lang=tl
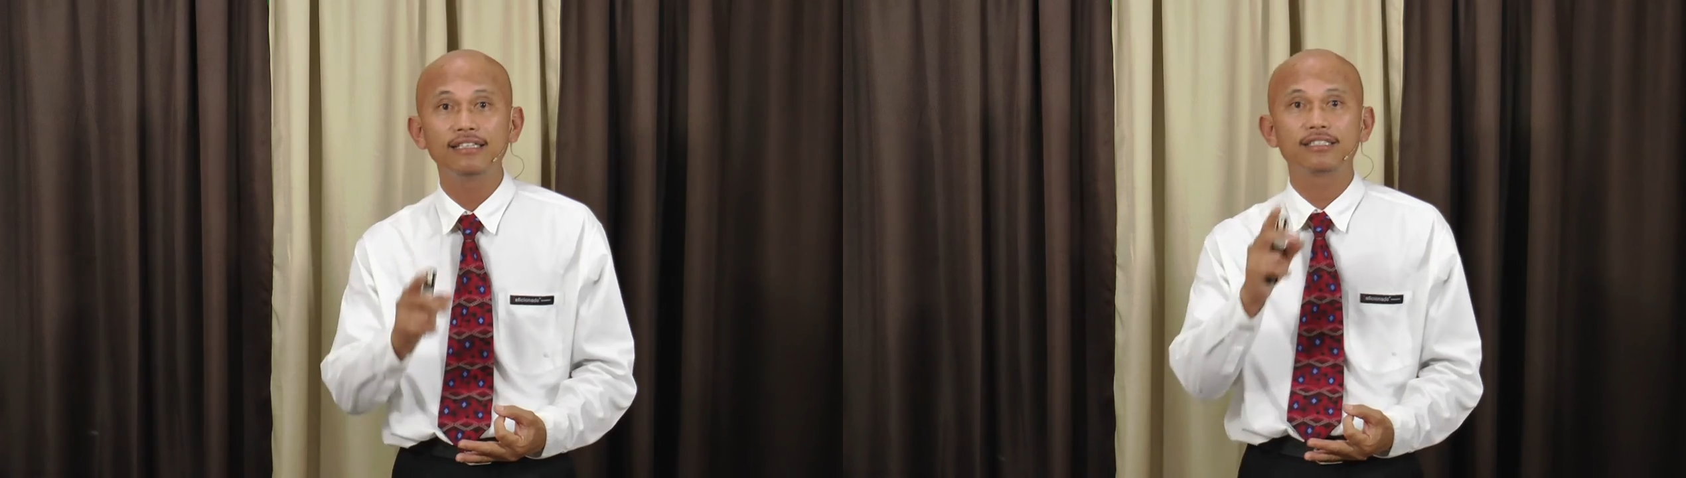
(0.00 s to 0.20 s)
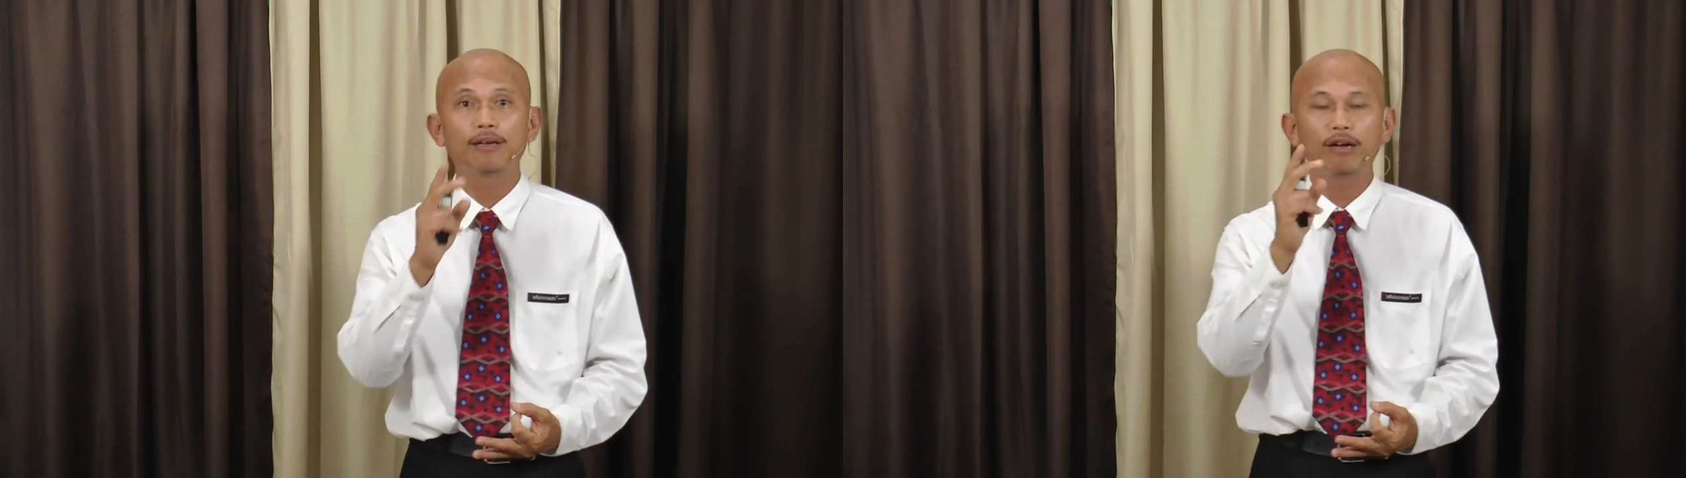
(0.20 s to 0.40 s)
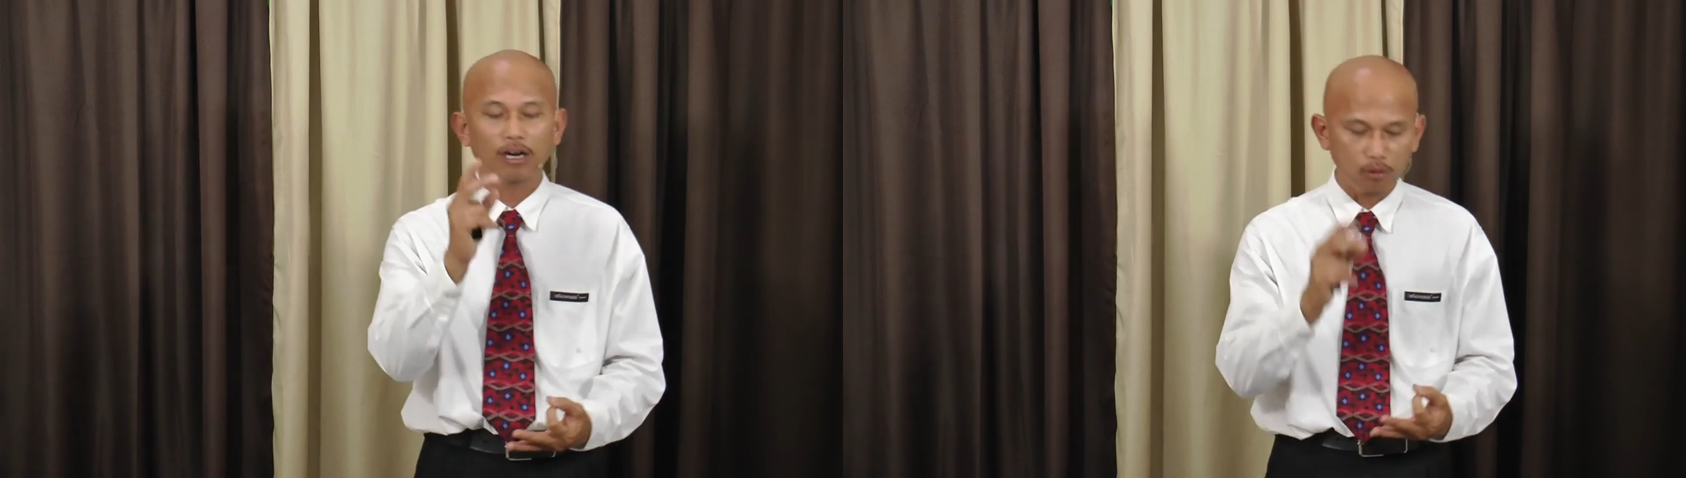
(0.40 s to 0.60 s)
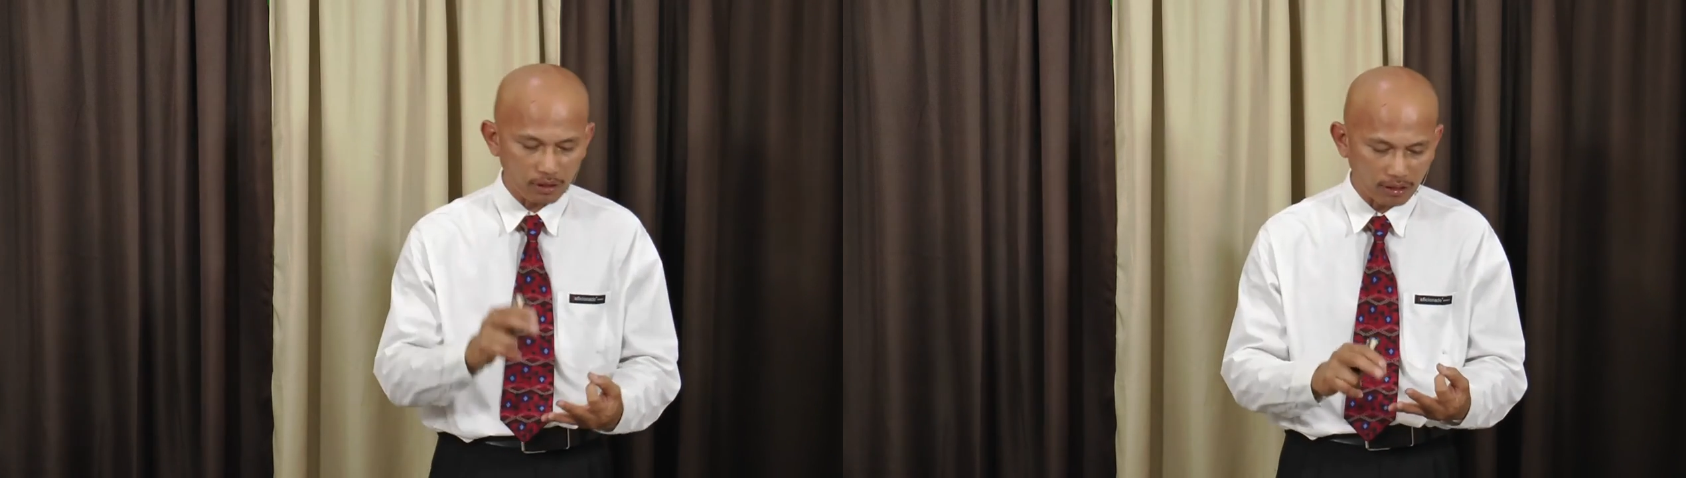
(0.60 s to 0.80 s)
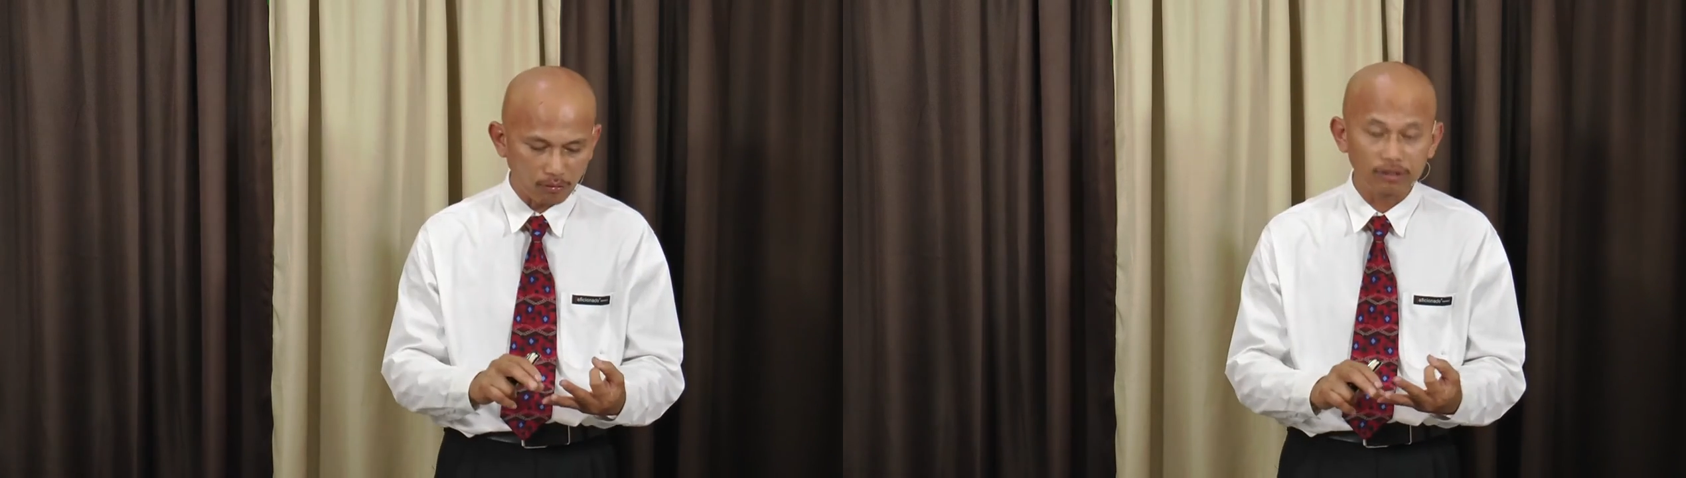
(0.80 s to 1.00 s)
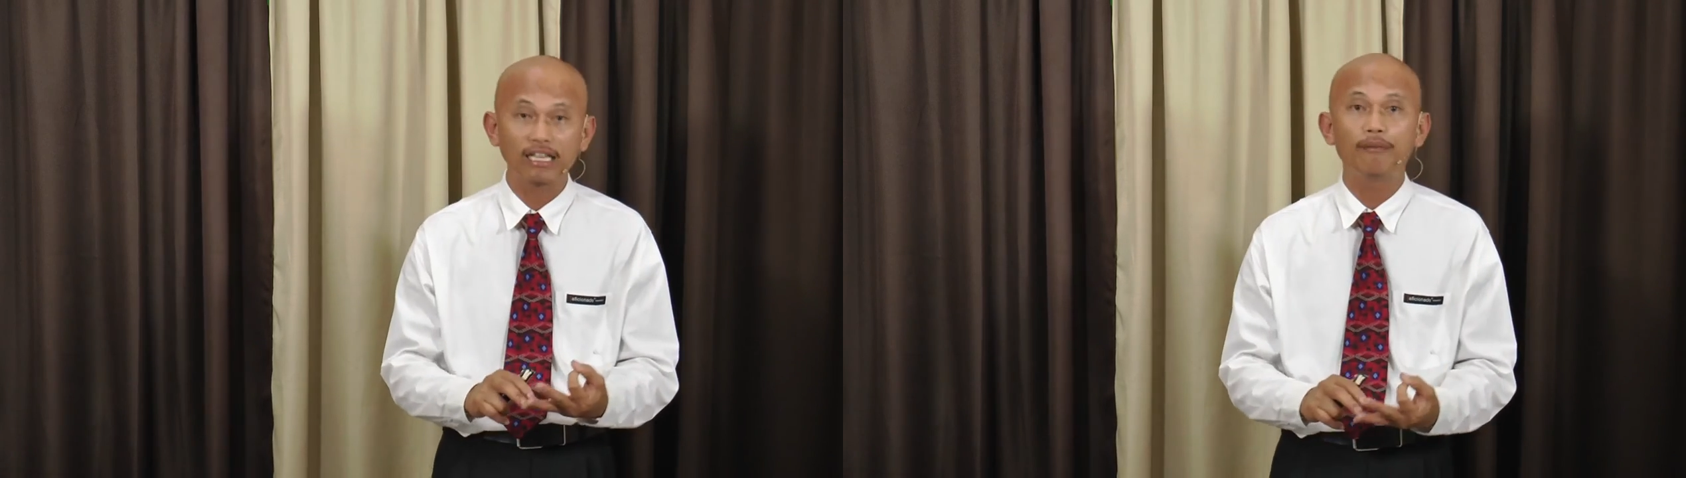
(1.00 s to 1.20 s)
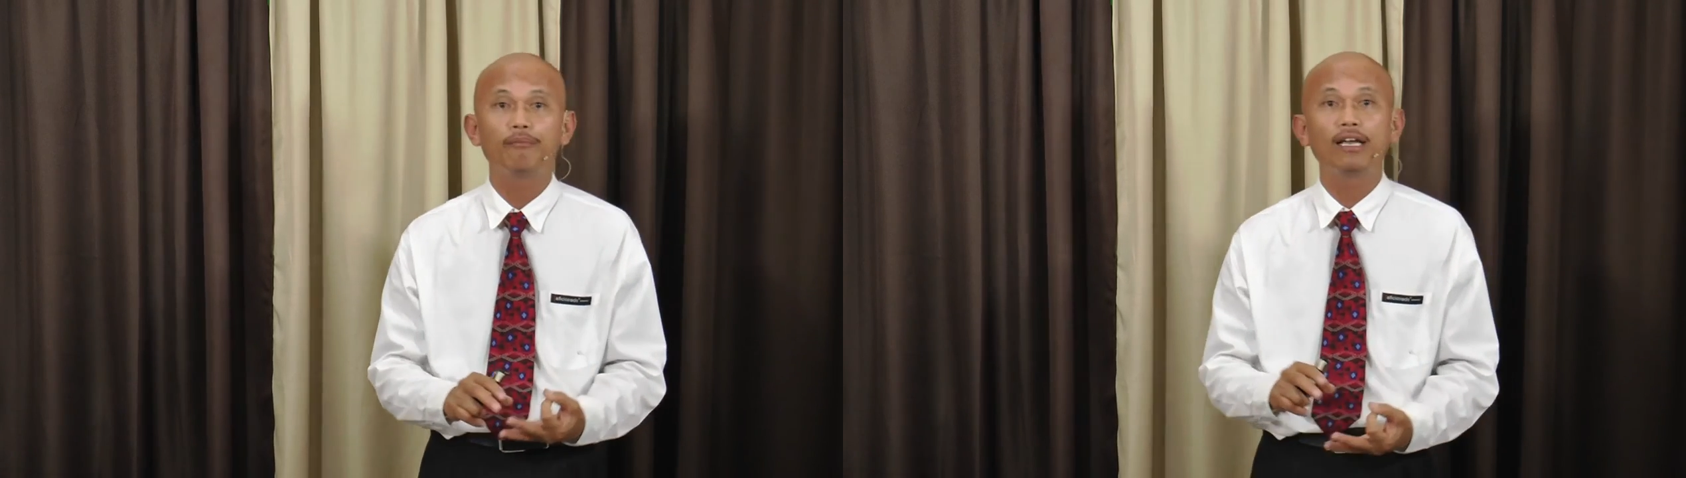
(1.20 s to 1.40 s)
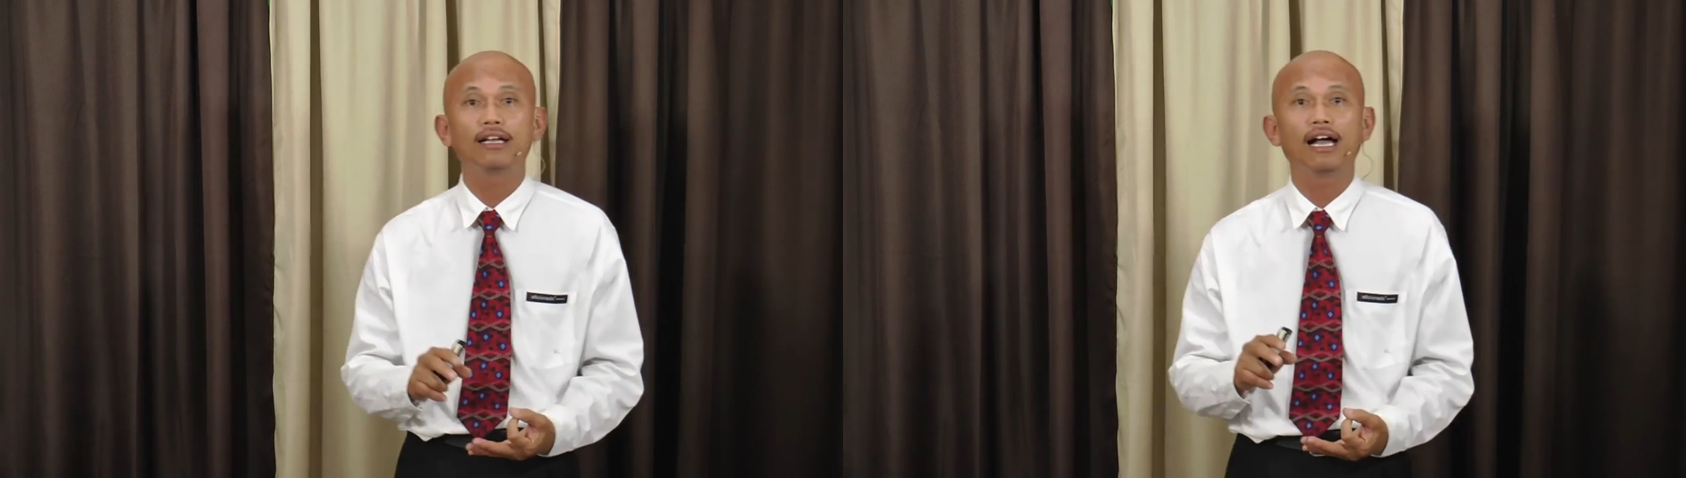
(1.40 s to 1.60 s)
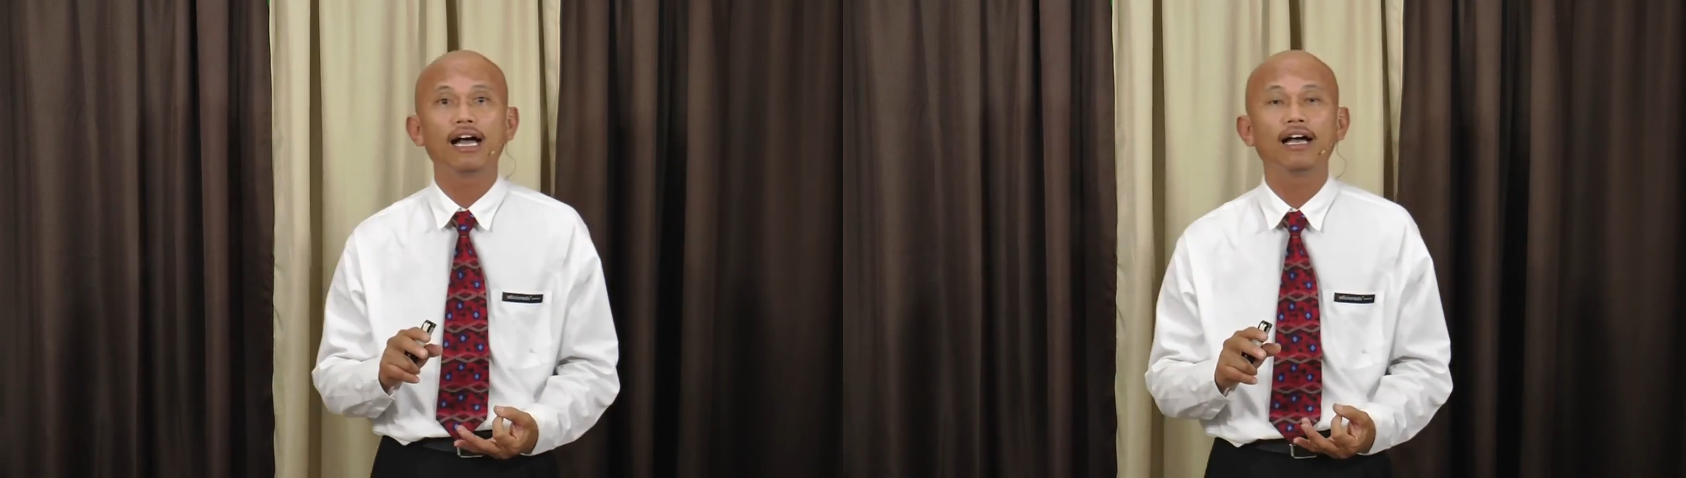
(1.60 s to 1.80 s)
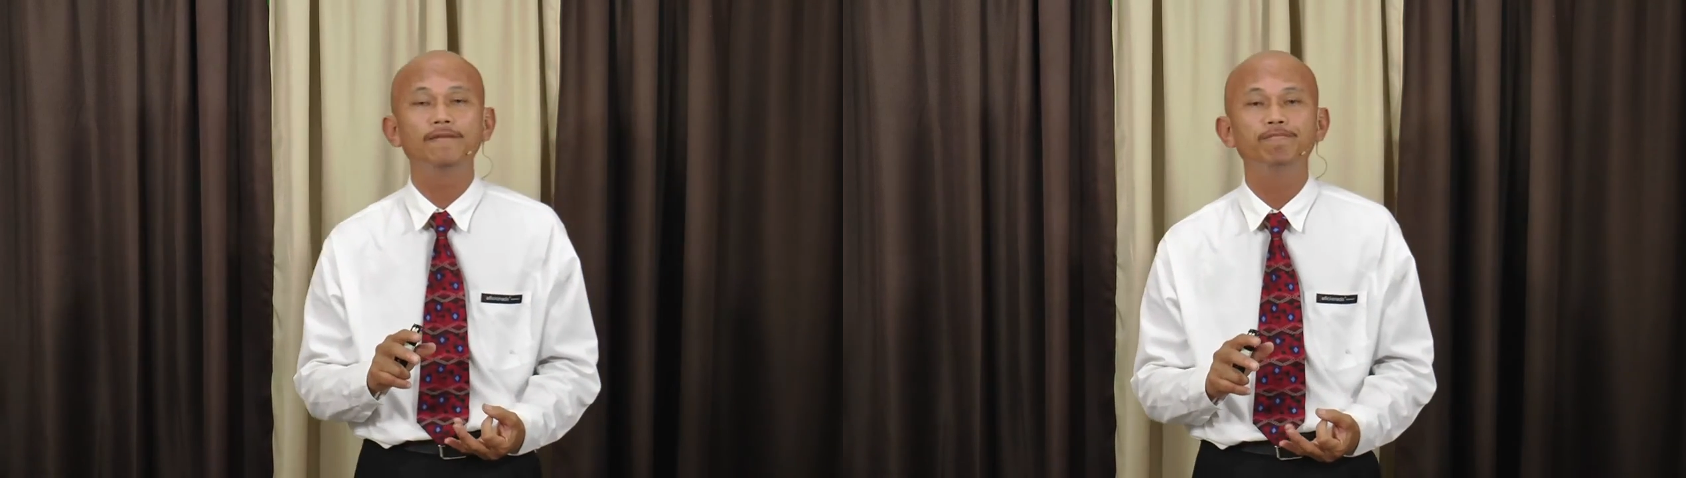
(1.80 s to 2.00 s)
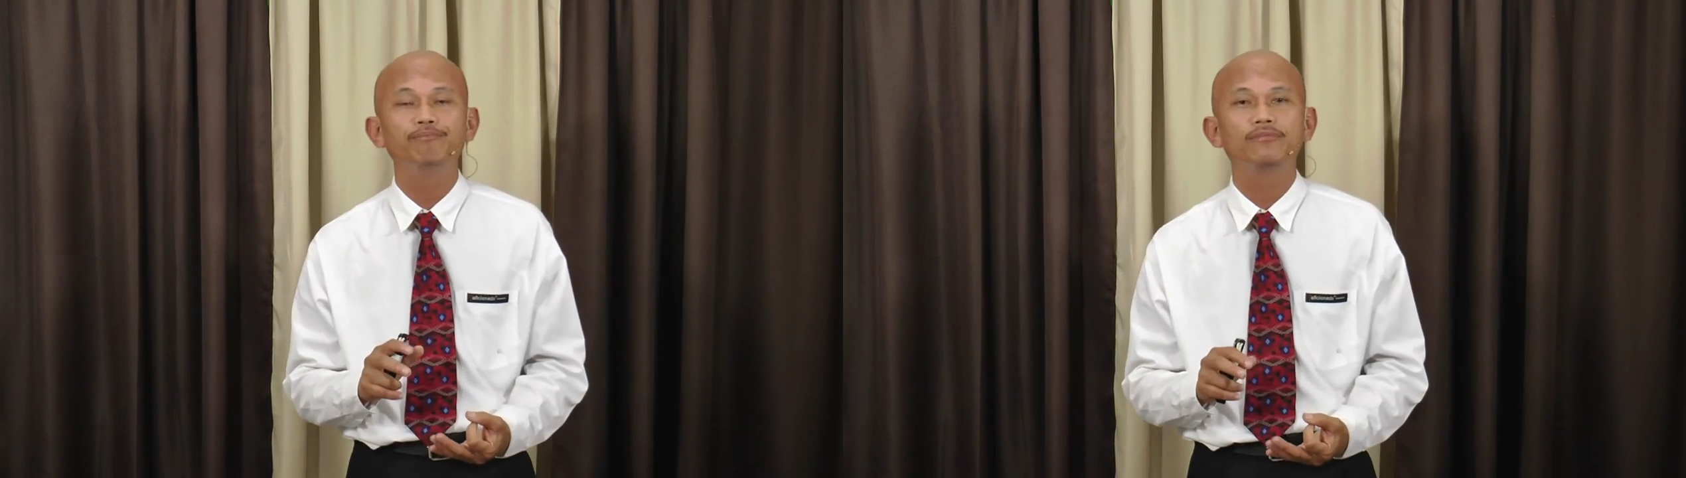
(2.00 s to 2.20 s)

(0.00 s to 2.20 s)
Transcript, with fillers: sa mga una kong topic ang